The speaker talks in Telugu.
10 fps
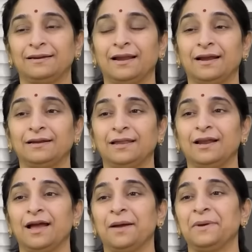కట్టలు
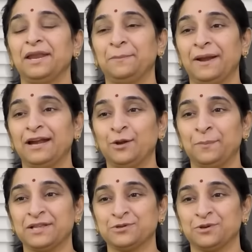కట్టలుగా మనీ ప్లాంట్లు
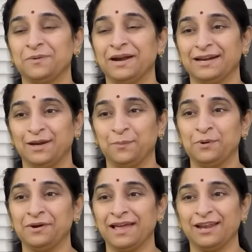పెంచుకునే వాళ్ళకి
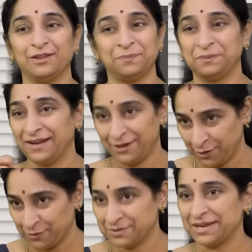డబ్బులు ఉన్నాయి లేదా ఎప్పుడైనా
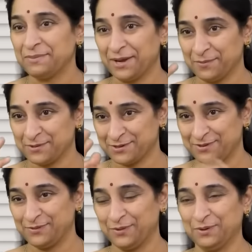ఇంటర్వ్యూ చేయి మైక్
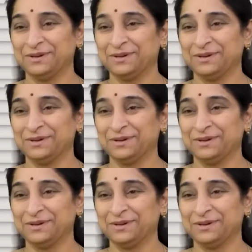పుచ్చుకున్నావు